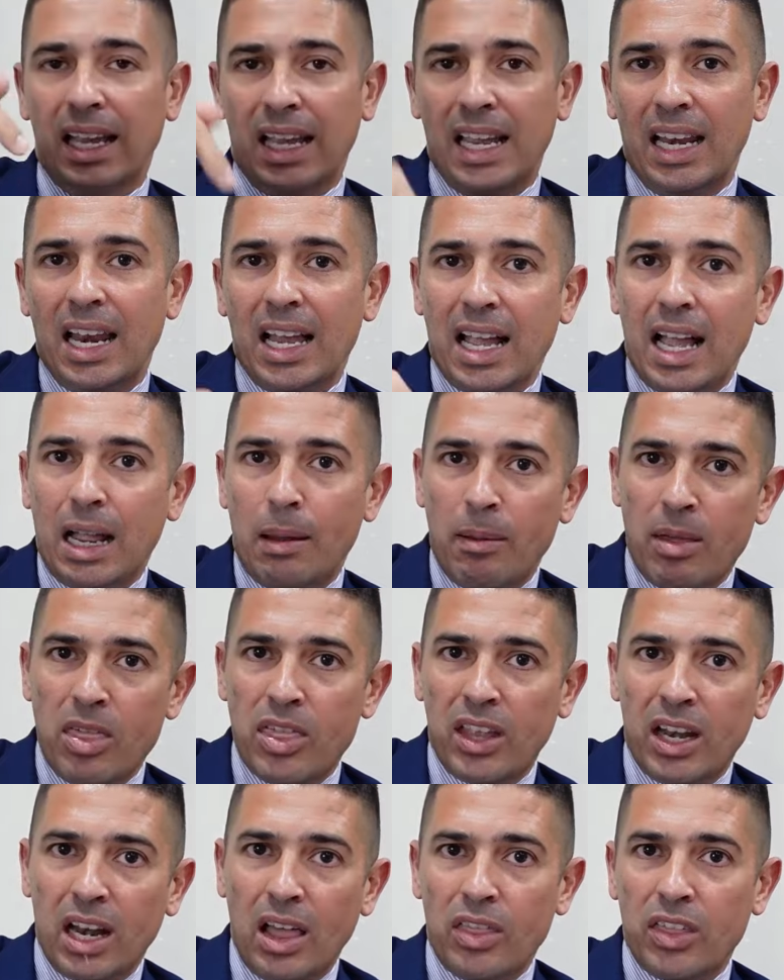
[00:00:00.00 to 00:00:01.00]
que es la que acaba de
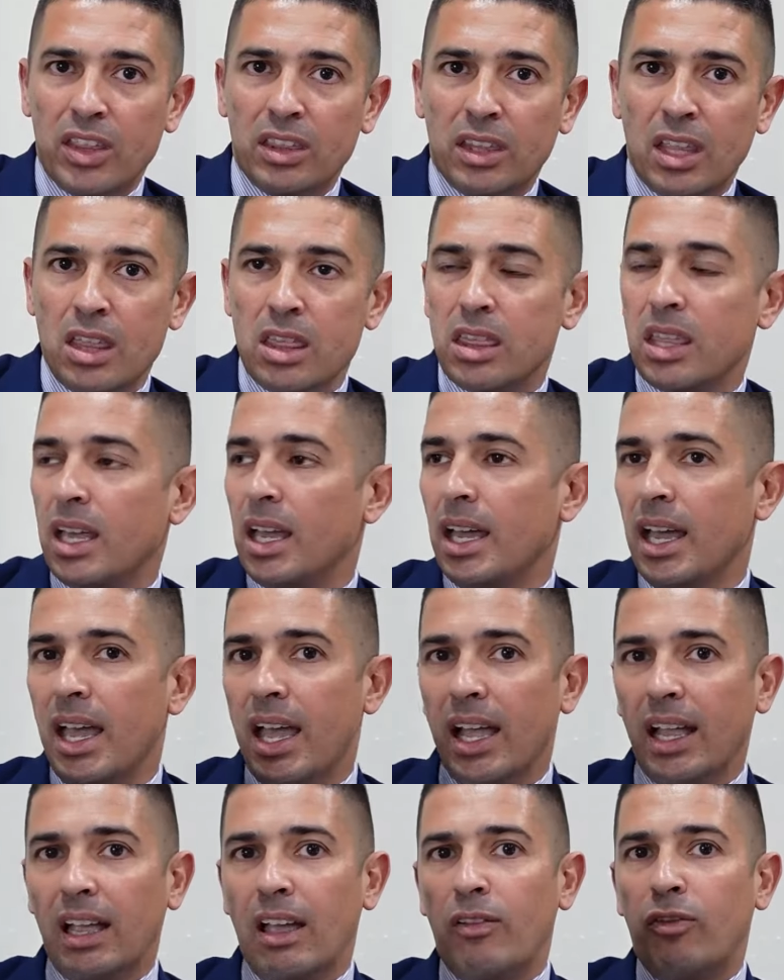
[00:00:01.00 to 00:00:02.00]
hacer la
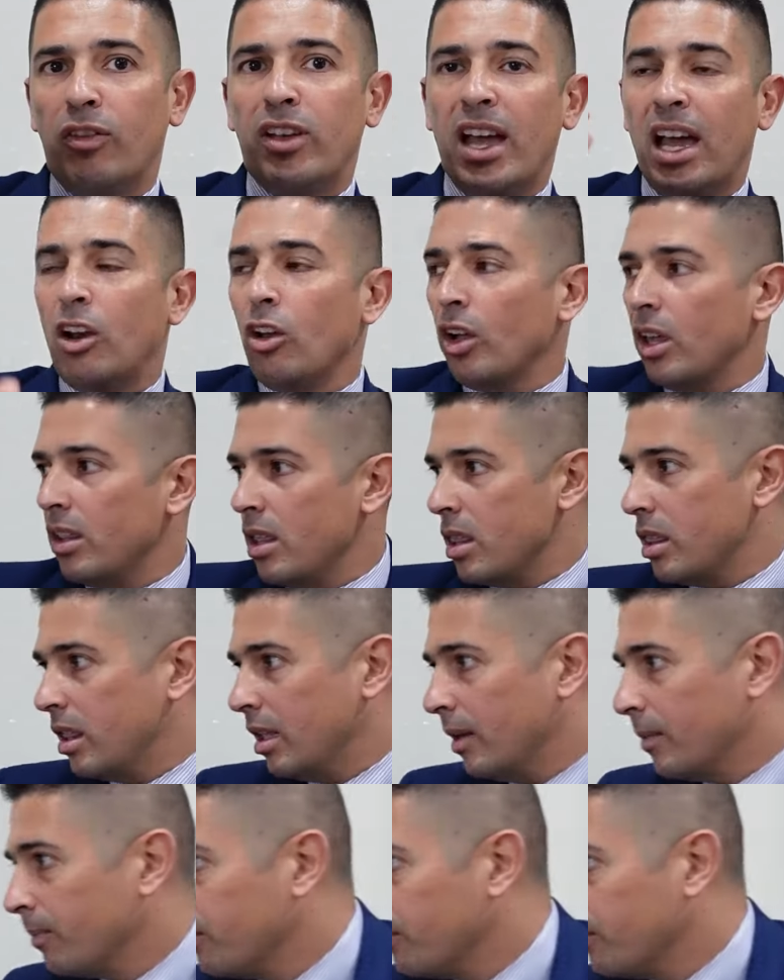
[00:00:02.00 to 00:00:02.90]
sentencia, que fija lo que dice,